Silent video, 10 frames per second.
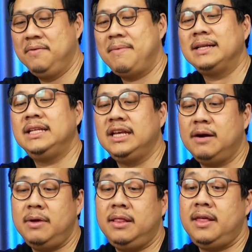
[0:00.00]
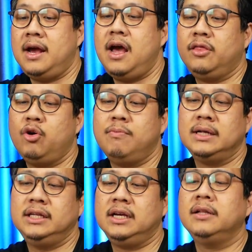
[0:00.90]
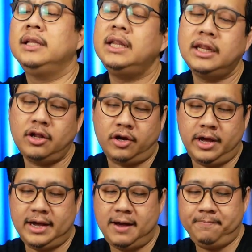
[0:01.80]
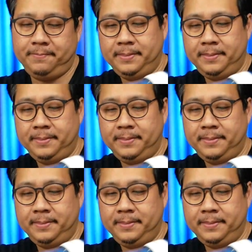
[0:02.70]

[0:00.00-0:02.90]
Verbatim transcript: บางทีก็ไม่เสียค่าส่งบางทีก็นิดๆหน่อยๆครับ